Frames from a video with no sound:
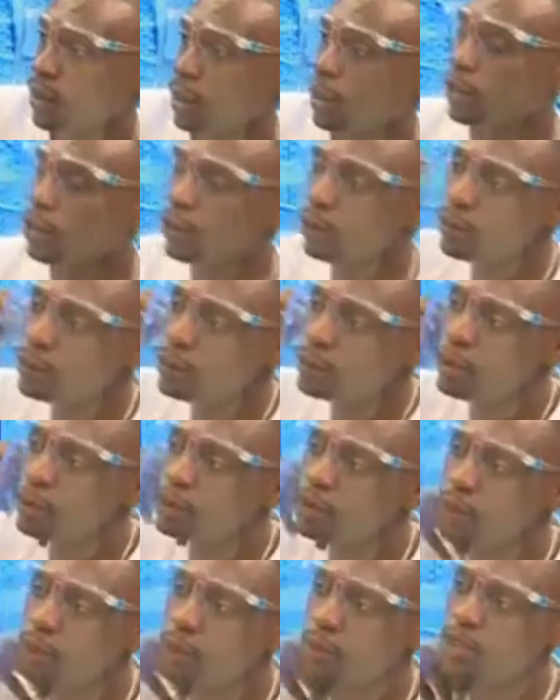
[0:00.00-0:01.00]
Eu, claro eu, eu,
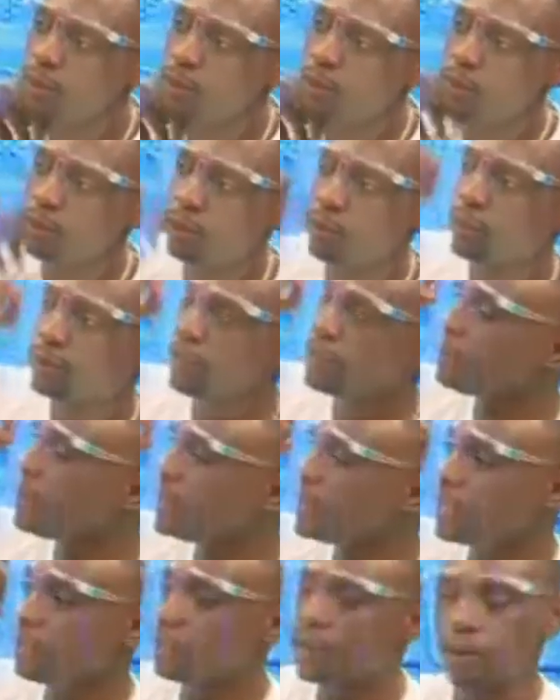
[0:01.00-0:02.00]
digo isso porque eu não vou te
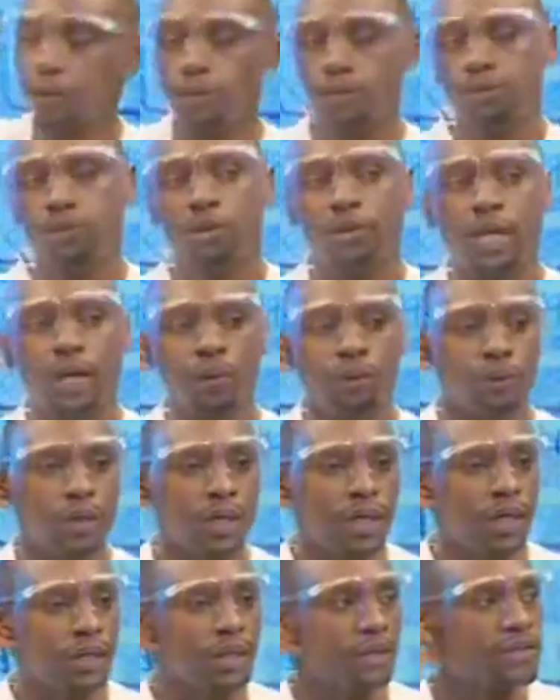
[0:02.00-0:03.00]
mentir, mano. Eu sou Daigo, estou
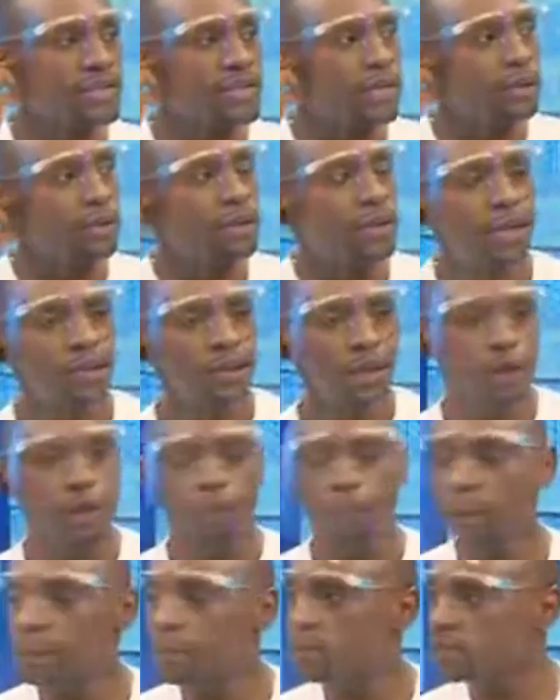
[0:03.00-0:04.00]
aqui na televisão, tenho
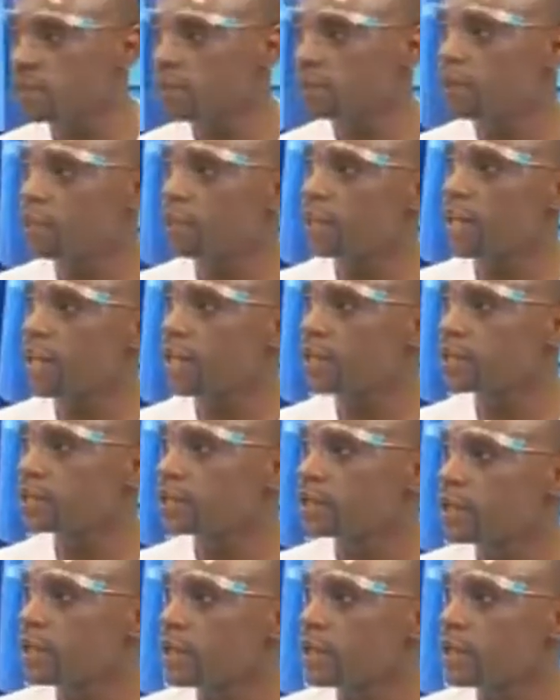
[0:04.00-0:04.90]
primos, tenho familiares.